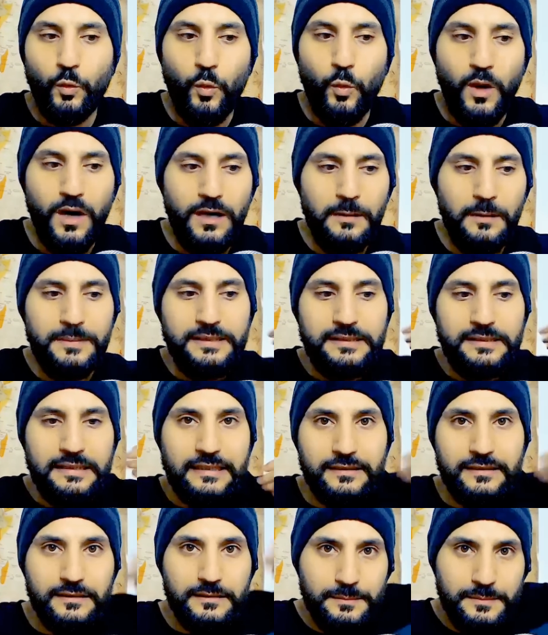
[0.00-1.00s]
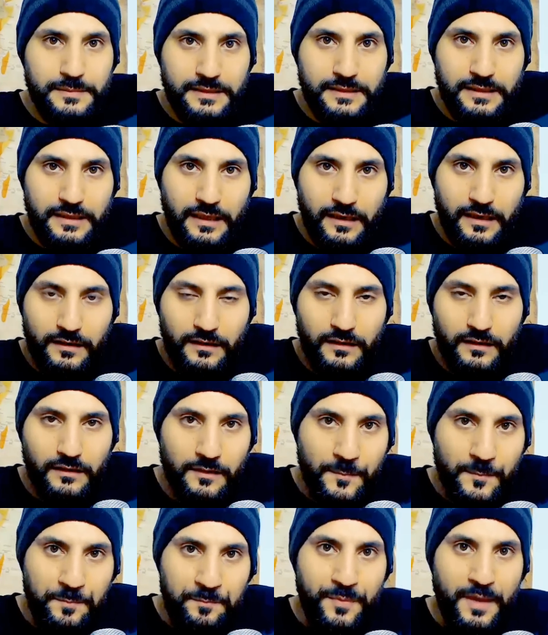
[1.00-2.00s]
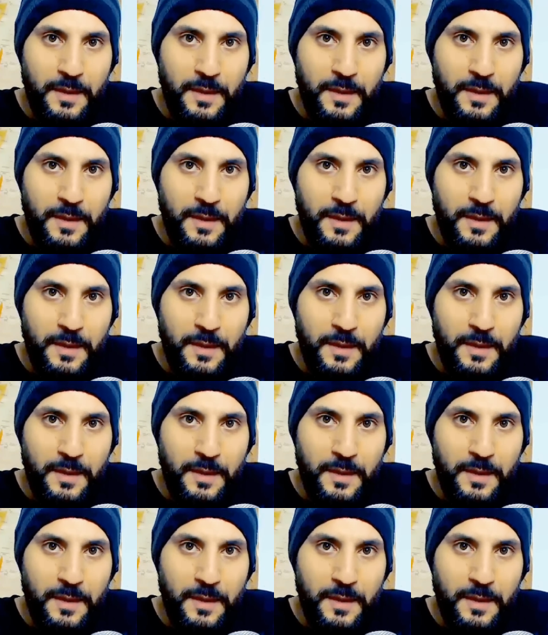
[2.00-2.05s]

وبدنا نبني هلأ